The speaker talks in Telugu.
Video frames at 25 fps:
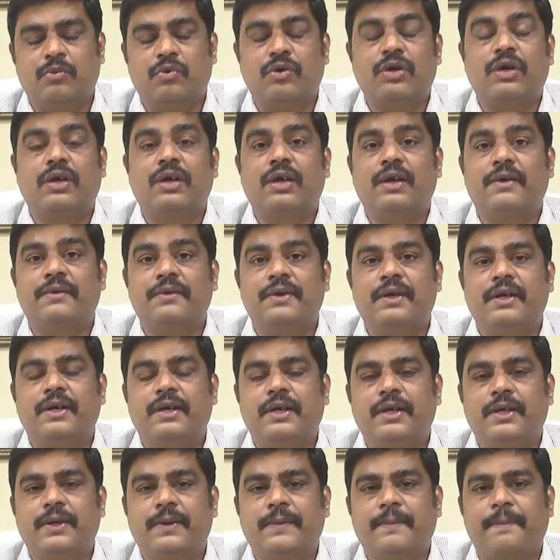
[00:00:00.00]
ముఖ్యంగా
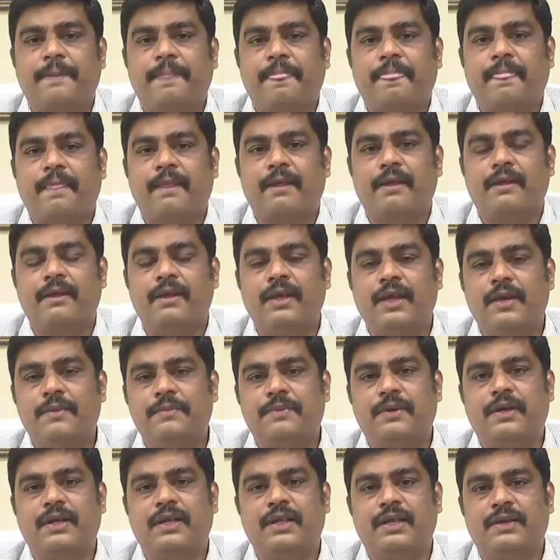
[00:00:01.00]
ఏంటంటే
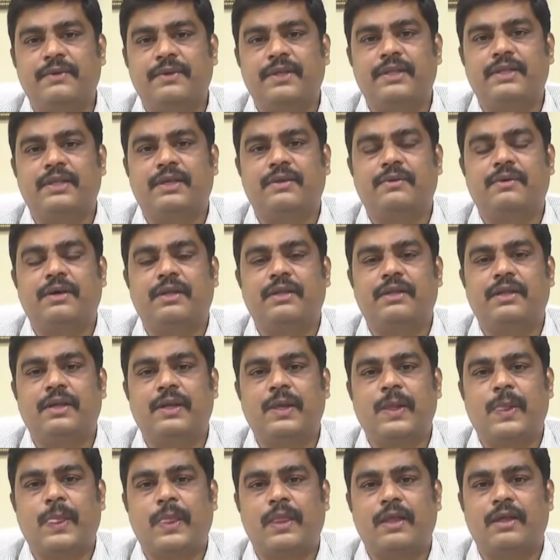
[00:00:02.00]
ఏప్రిల్ ఇరవై తర్వాత
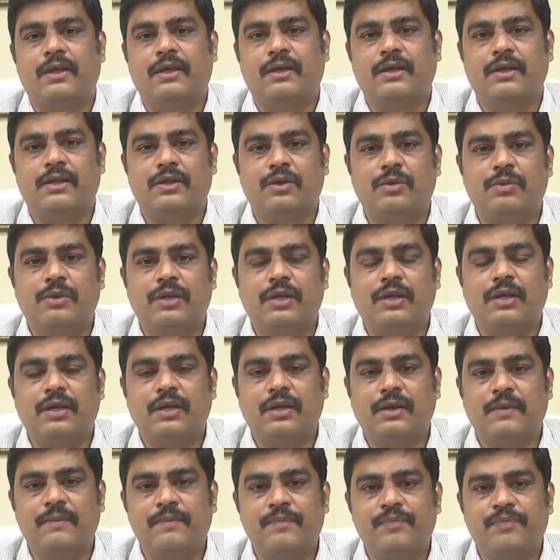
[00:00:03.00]
ఏదో
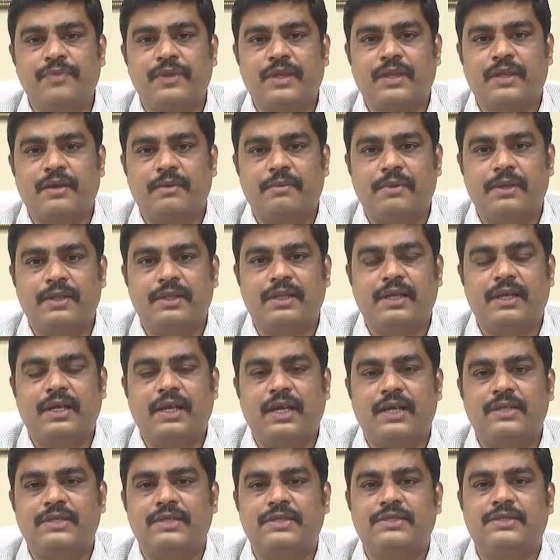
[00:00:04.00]
మనకి పెద్ద
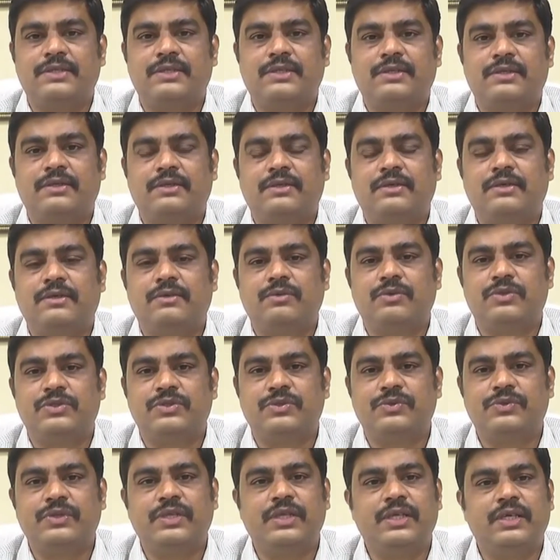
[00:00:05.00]
రిలాక్సేషన్
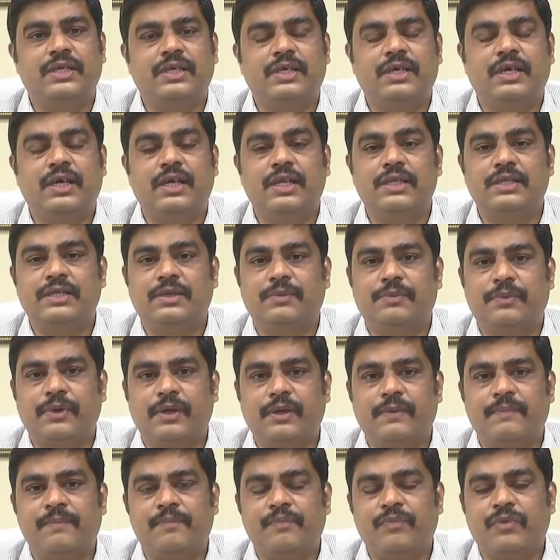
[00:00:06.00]
వస్తుంది అని
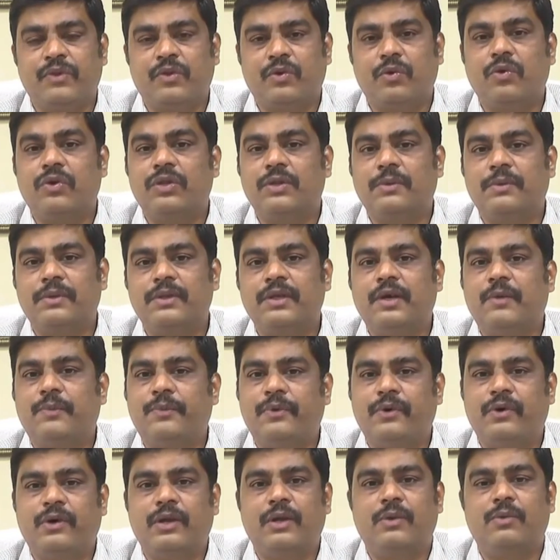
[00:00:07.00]
చెప్పి కొంతమంది
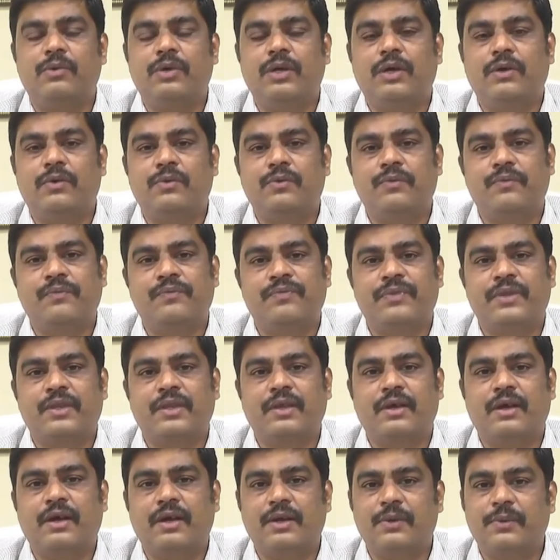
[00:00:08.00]
అపోహలు ఉన్నారు
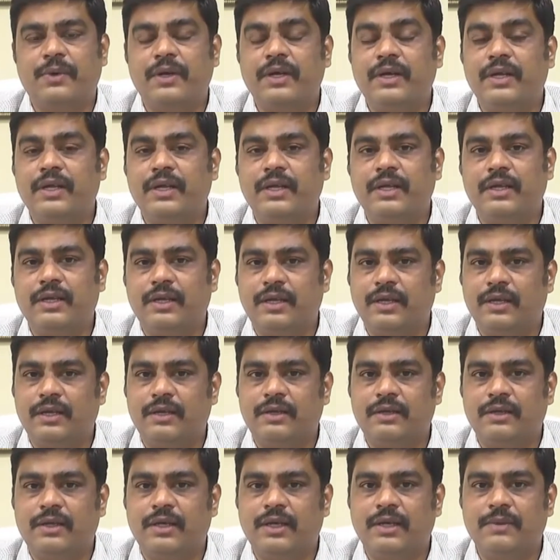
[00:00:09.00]
అటువంటి
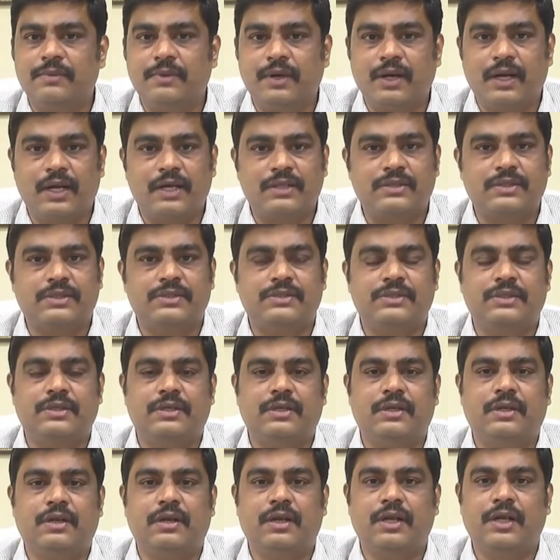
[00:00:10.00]
ఏమి
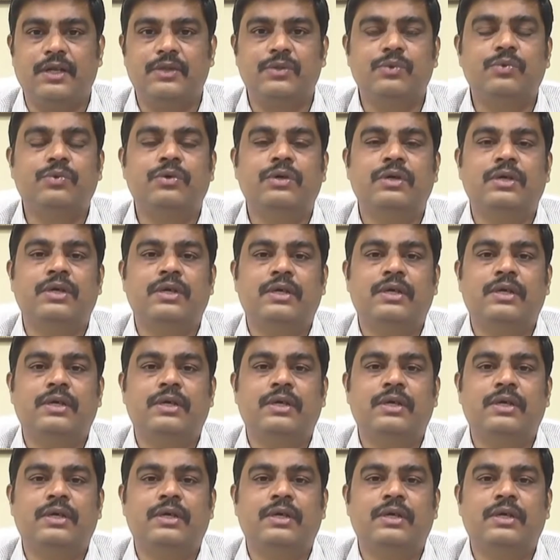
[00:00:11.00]
రిలాక్సేషన్ లేదు